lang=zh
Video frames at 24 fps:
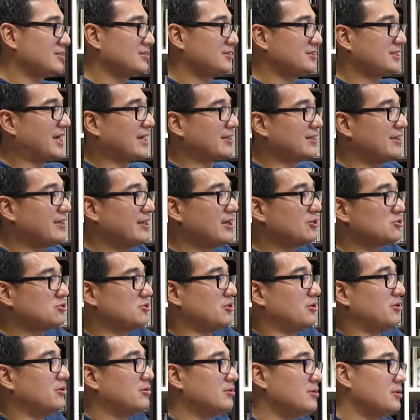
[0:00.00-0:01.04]
产业要
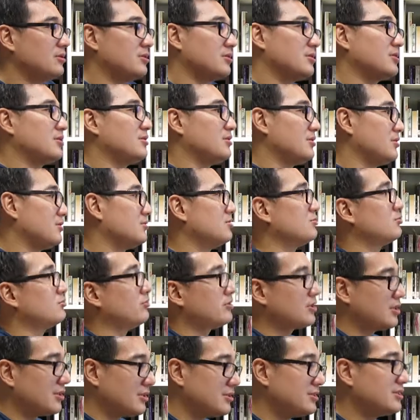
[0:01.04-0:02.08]
走，
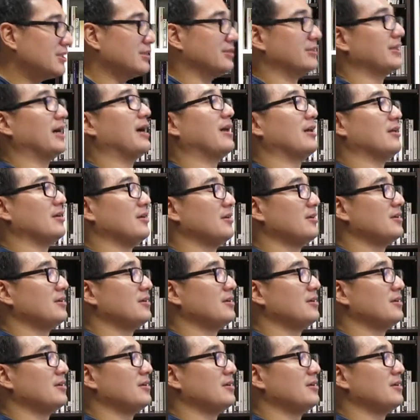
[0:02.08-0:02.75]
说的很简单，